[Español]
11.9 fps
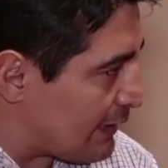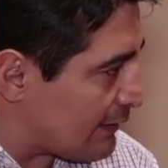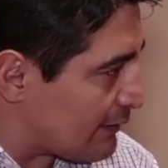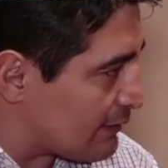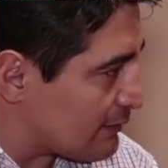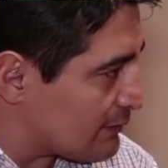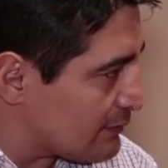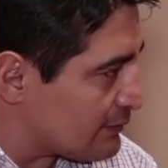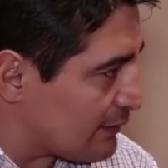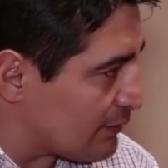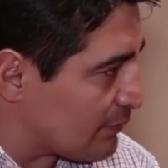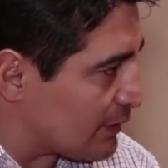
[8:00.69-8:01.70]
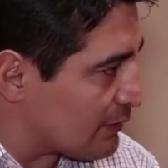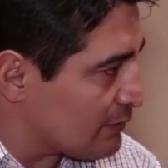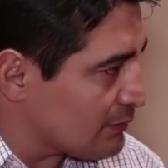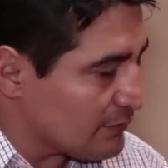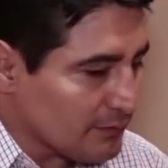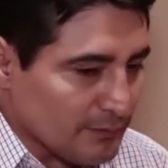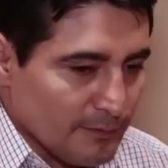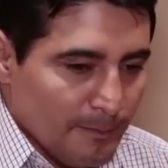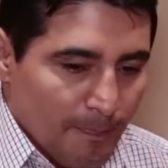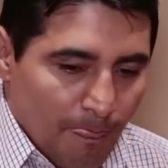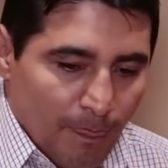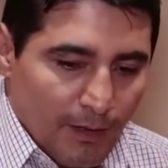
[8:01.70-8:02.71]
a nadie. Mm. ¿Estás de acuerdo? Sí.
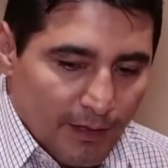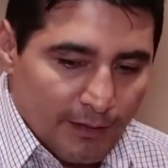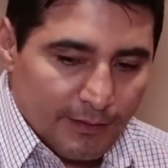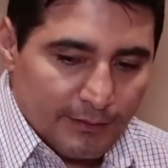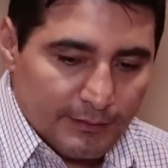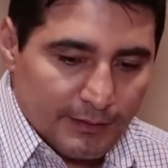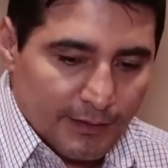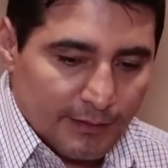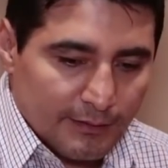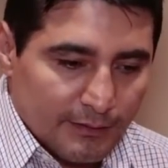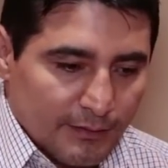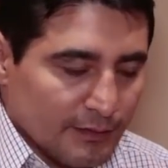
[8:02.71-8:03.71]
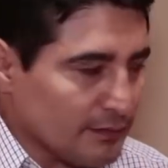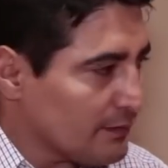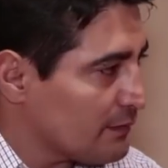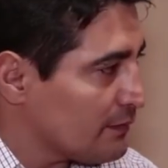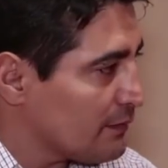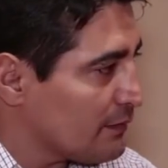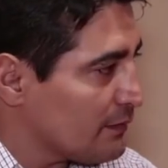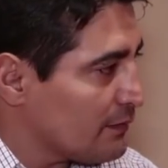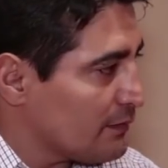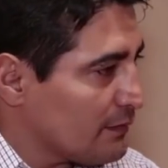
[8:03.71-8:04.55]
Este, Desde la pelea de Hatton.